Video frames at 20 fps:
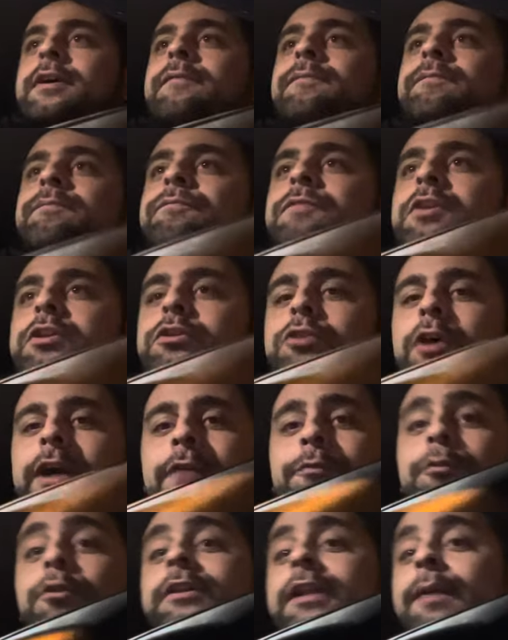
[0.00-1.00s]

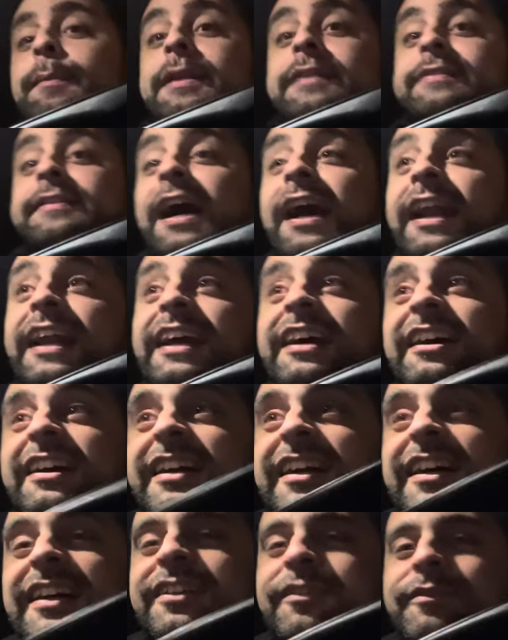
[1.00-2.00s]
Vittoria fondamentale,
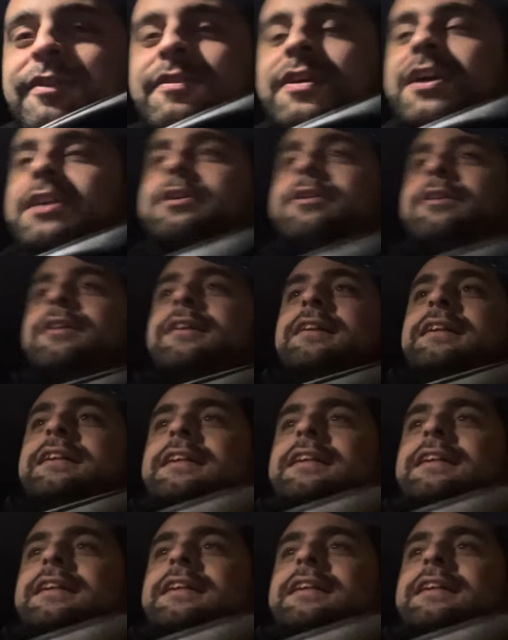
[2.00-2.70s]
ah non mi vedo.